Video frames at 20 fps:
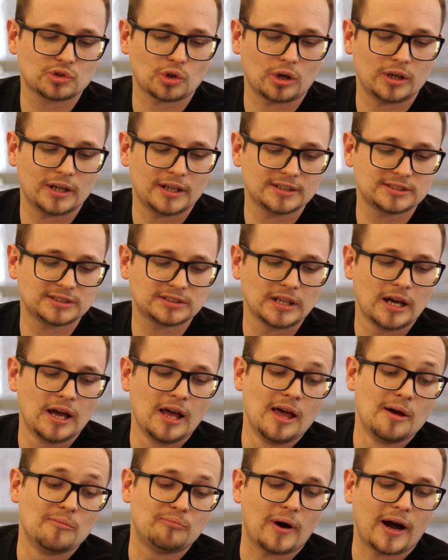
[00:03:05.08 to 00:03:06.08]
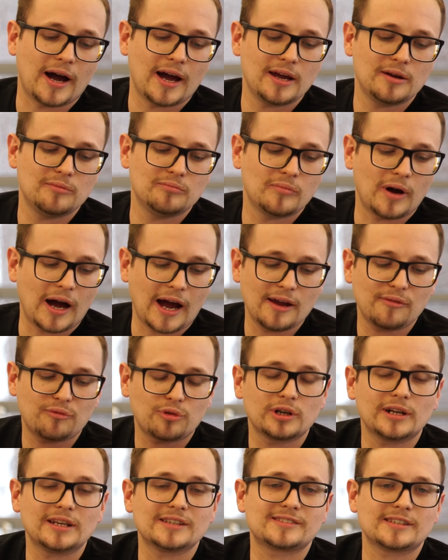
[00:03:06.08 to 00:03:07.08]
soll es beim
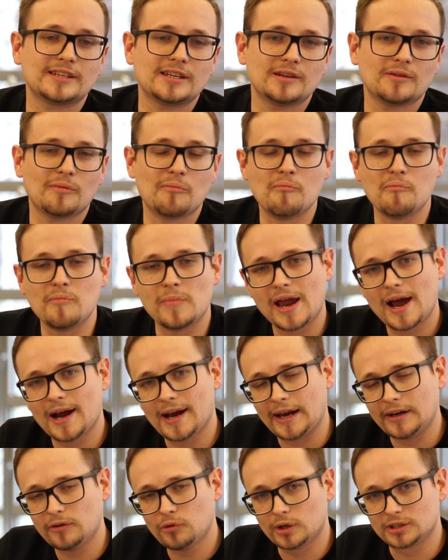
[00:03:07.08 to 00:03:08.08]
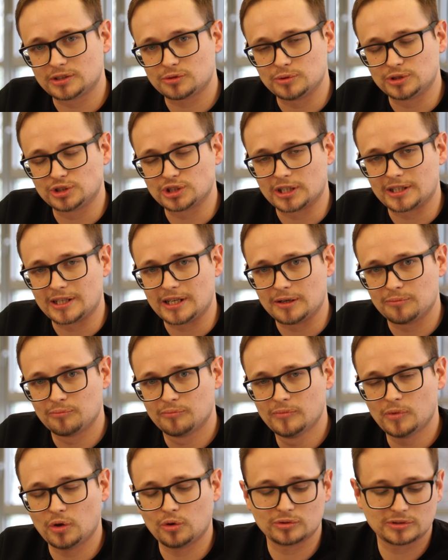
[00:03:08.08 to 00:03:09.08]
iPhone SE mehr Android-Switcher
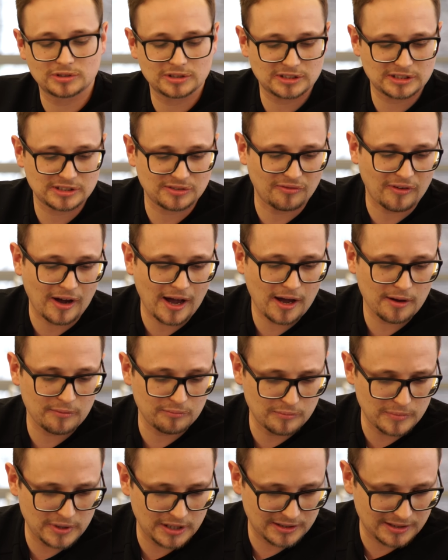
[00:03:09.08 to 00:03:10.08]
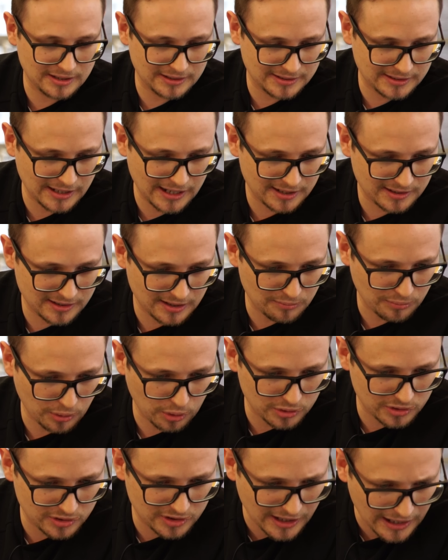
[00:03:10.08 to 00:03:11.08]
geben und zwar mit 16
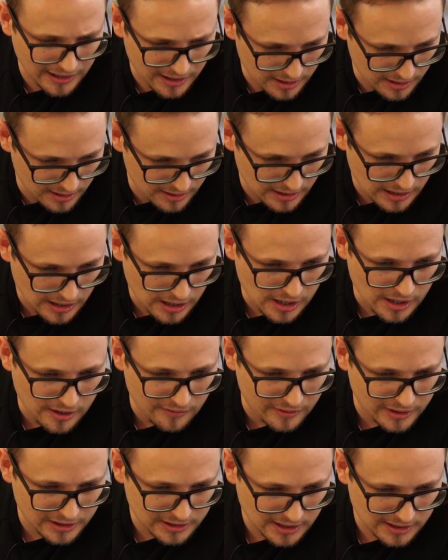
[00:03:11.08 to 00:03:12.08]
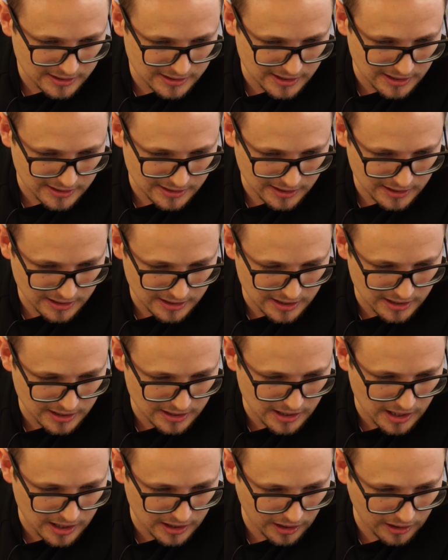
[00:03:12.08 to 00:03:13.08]
Prozent. Wenn ich jetzt das richtig
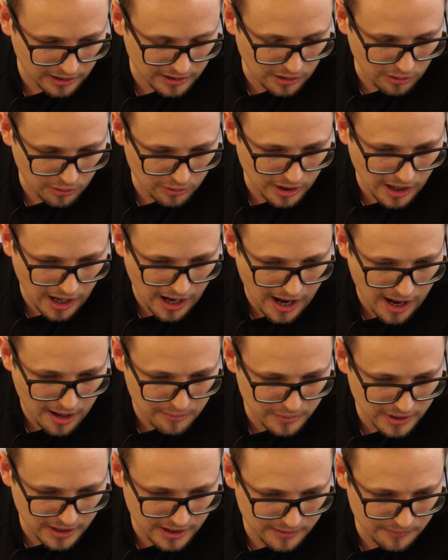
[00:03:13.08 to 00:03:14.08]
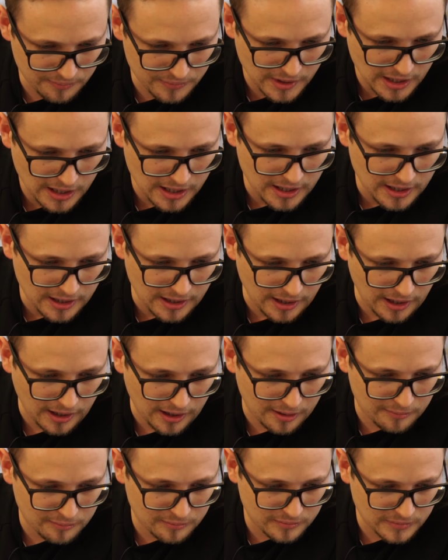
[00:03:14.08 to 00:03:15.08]
in Erinnerung habe,
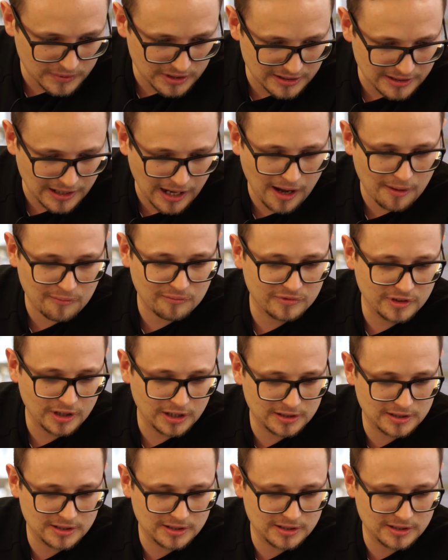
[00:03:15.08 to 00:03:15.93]
ähm, haben wir